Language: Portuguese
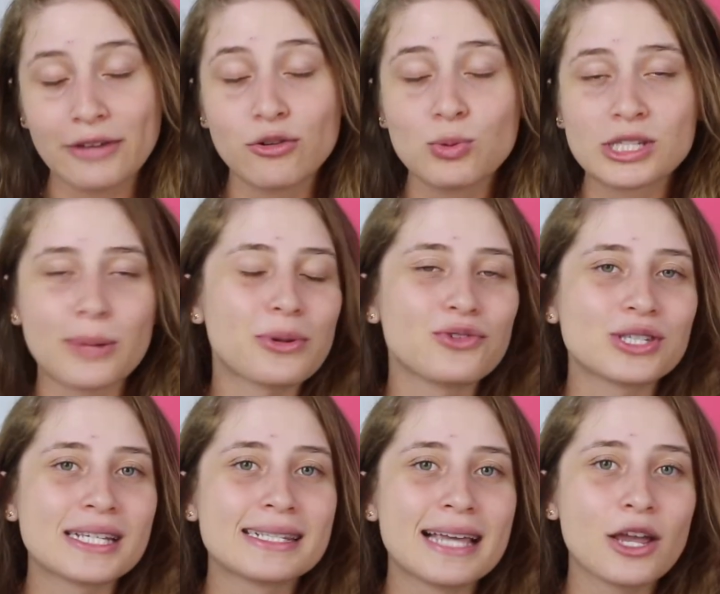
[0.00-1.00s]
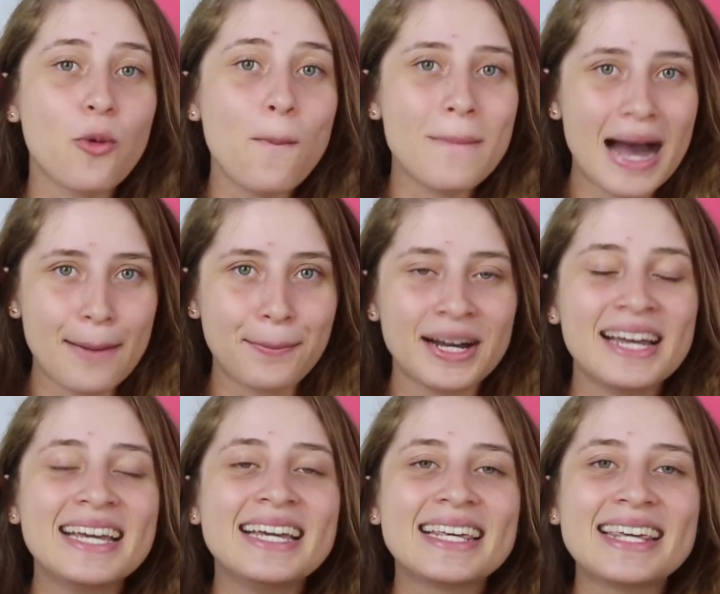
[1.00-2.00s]
Eu vou mostrar para vocês em um mapa
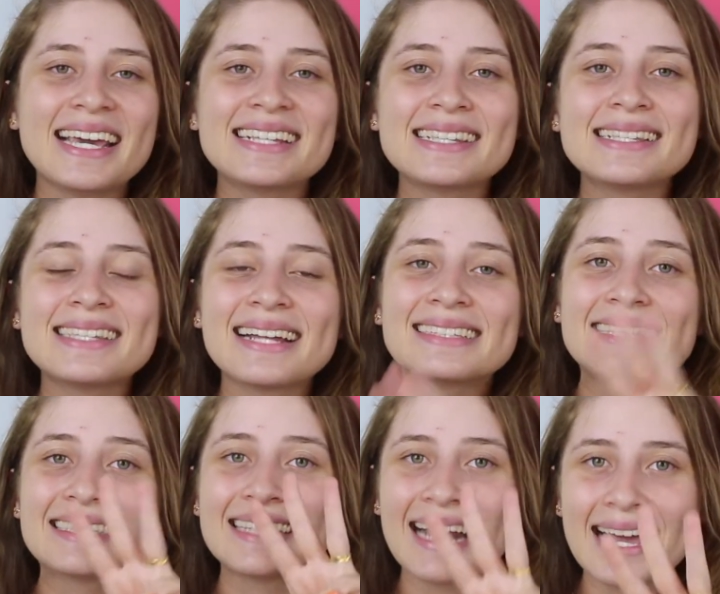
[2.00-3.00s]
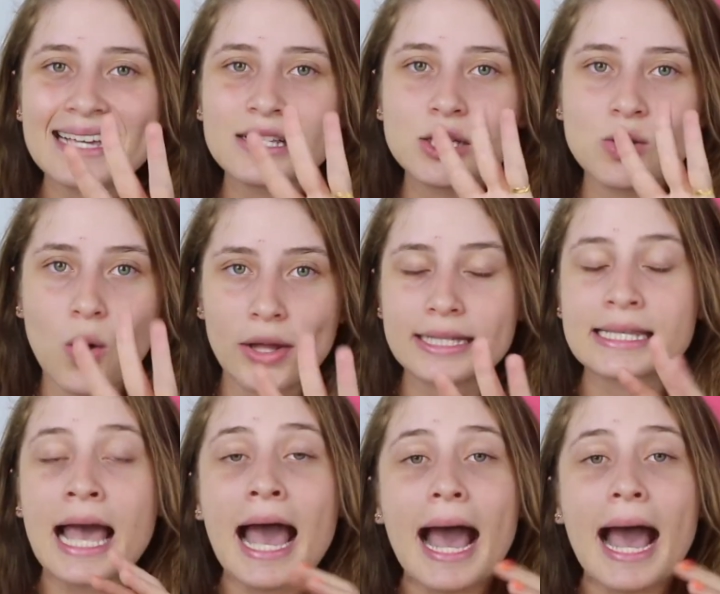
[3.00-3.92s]
que existem três zonas.